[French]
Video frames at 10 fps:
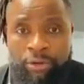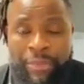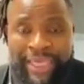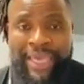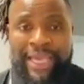
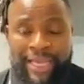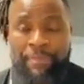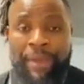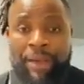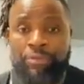mec est
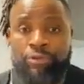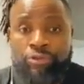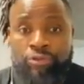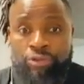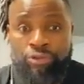incapable
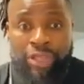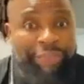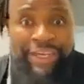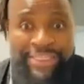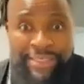
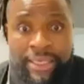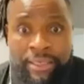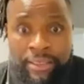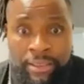d'avancer. De,